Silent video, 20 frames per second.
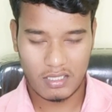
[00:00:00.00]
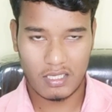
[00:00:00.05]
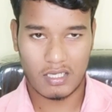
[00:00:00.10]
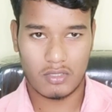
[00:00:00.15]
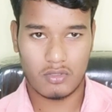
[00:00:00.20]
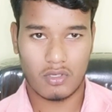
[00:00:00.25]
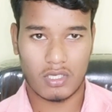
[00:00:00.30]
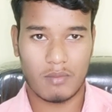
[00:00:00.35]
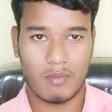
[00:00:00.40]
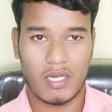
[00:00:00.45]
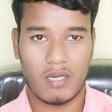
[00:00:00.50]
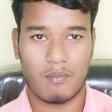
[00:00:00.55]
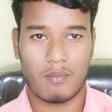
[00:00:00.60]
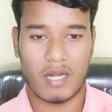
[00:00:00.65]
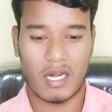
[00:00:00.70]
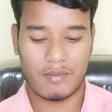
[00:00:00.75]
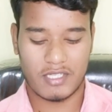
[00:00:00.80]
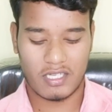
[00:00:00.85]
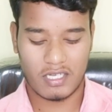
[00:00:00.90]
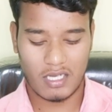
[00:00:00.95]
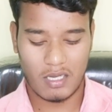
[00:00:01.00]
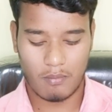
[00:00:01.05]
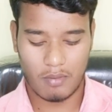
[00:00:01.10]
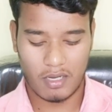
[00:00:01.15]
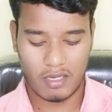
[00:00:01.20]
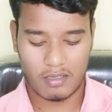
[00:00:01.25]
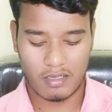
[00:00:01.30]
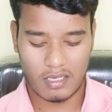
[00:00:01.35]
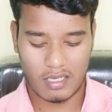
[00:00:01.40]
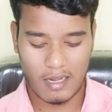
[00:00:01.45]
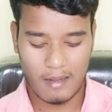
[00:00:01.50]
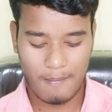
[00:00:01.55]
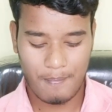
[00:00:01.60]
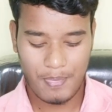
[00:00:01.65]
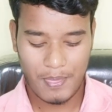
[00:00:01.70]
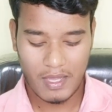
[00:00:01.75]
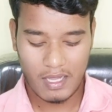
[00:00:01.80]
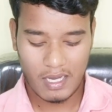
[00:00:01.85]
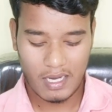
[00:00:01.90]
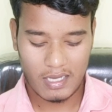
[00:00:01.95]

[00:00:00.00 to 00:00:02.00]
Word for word: ठीक है जो कि मैंने प्राइवेसी के लिए ब्लर रखा है